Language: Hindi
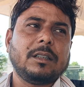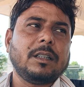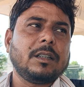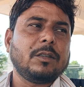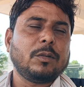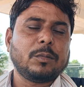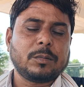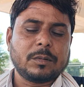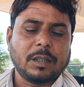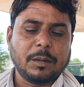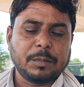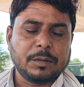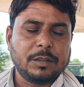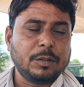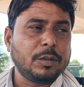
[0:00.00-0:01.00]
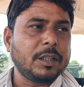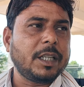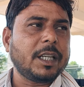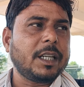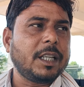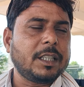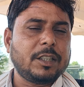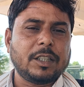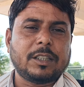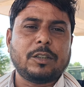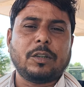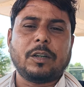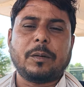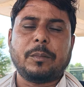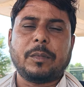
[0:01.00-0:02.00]
अरे अब जुड़ने के लिए जिस
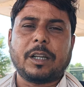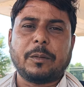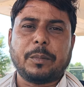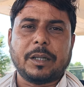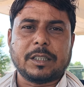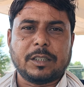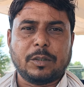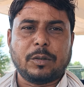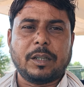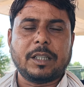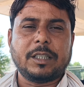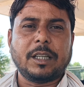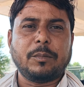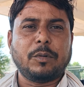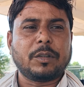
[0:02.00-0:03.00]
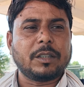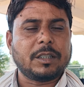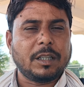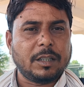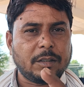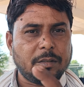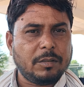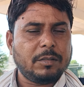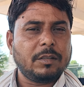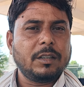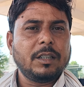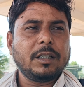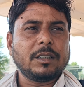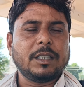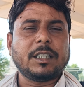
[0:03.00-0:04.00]
जो हमारे पास नॉलेज है हम किसान को
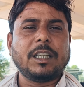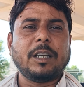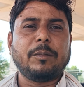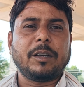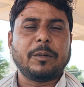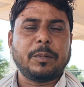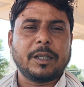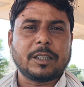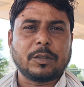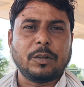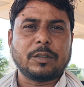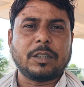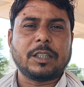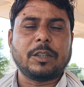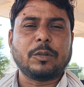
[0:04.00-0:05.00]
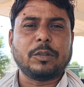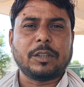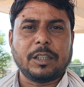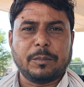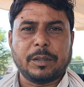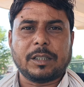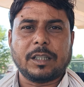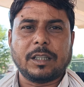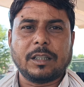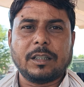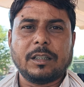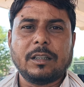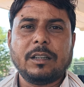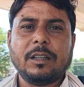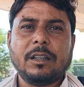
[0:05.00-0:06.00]
जितनी हमारे पास कोशिश है उतनी
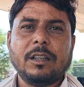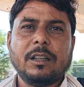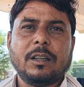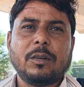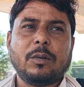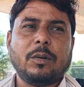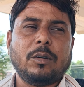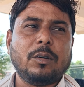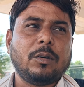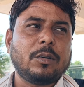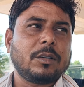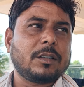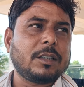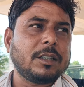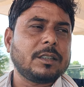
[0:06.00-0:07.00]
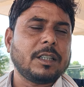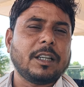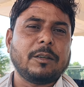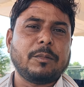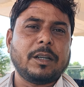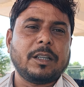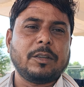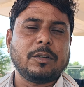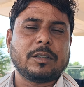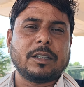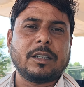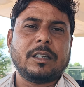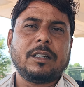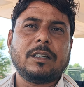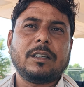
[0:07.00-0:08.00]
बताएंगे हम्म। और किसान भाइयों
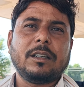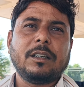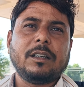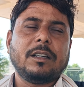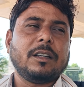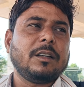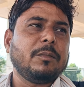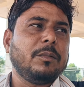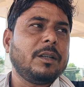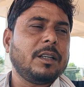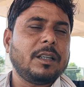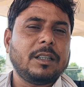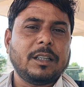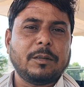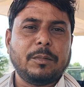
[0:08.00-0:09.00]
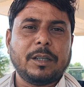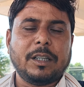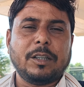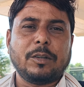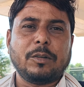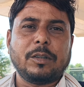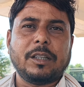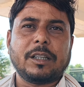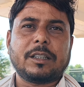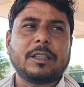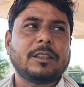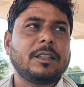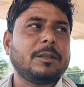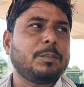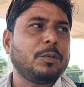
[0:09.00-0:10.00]
से मैं ये भी अनुरोध है
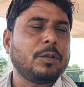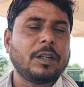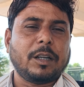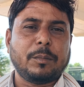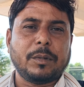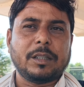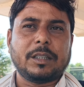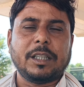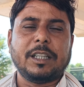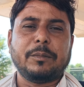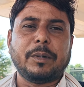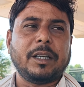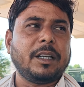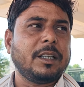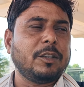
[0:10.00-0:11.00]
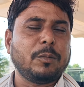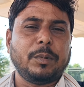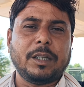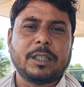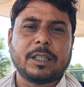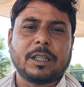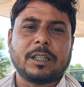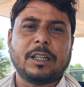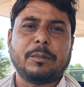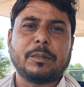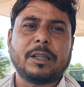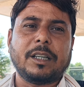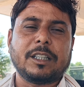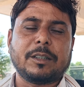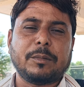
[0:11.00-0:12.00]
किसी पूरा हमने तीन महीने जो बीज का
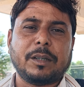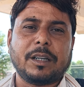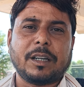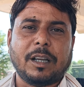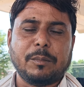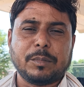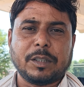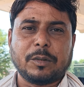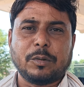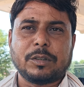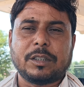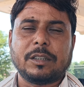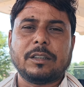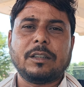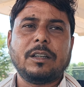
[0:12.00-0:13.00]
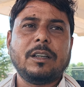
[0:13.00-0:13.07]
काम किया इसमें अगर हमसे कुछ